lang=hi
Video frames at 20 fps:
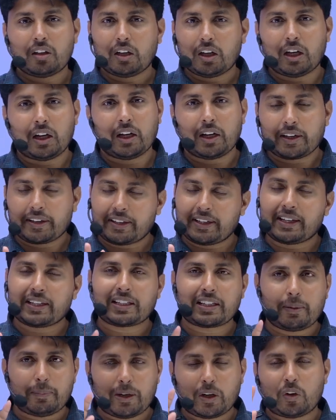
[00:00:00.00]
हाँ गेट
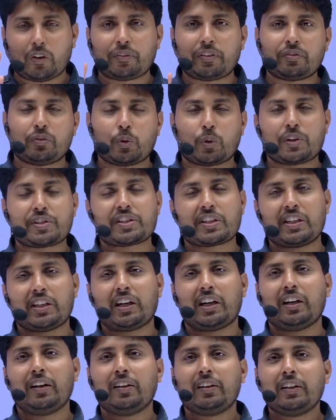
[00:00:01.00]
का मान लो आपने फोकस
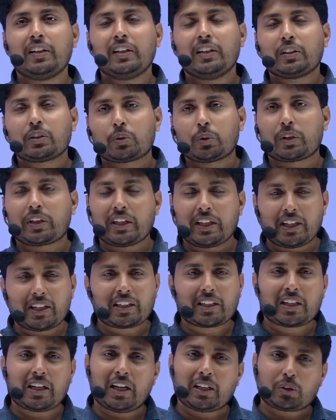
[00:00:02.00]
किया तो गेट
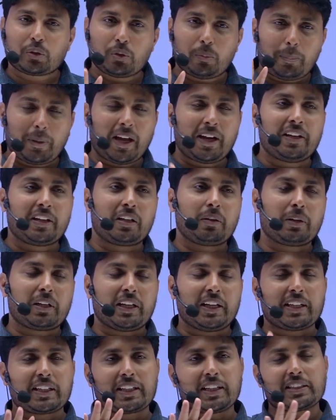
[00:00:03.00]
का तो प्रायोरिटी
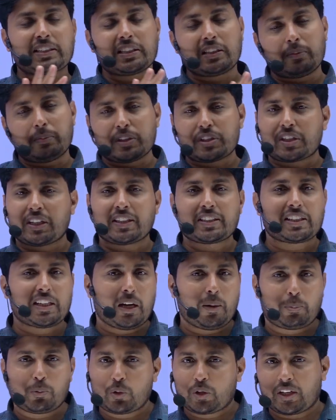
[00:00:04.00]
गेट का सिलेबस ढंग से
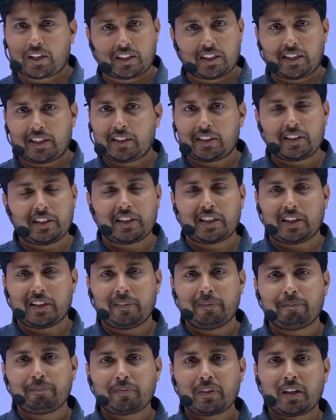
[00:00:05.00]
आपको करना है ठीक है
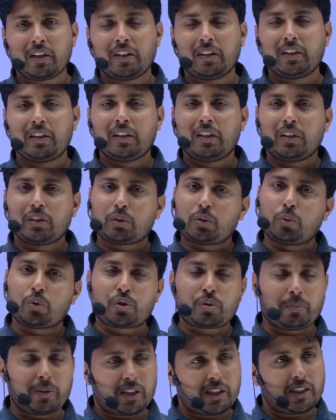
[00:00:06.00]
हाँ, तो
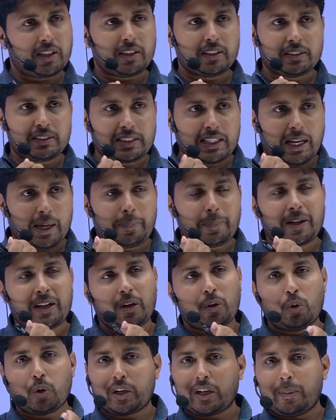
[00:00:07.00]
उसमें जैम का
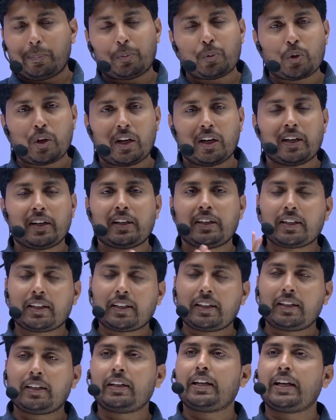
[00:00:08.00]
हो गया पूरा
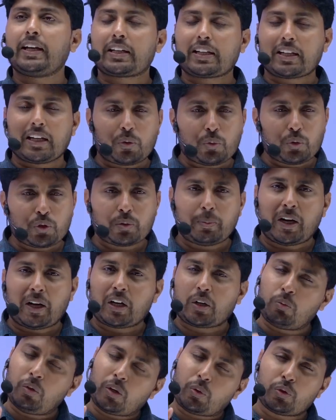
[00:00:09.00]
नेट का कुछ पार्ट
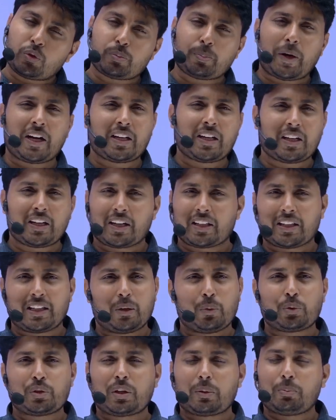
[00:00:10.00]
हुआ कुछ पार्ट ही करना है
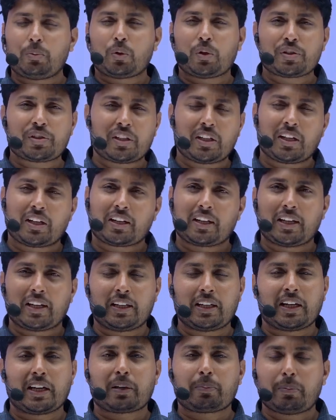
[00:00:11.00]
उधर फोकस नहीं करना
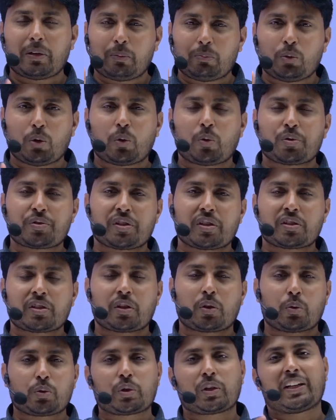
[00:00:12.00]
नेट में वो क्वेश्चंस
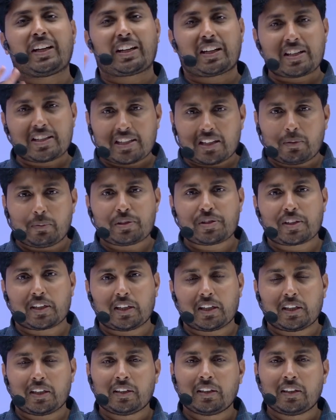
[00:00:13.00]
करो जो गेट के सिलेबस के हैं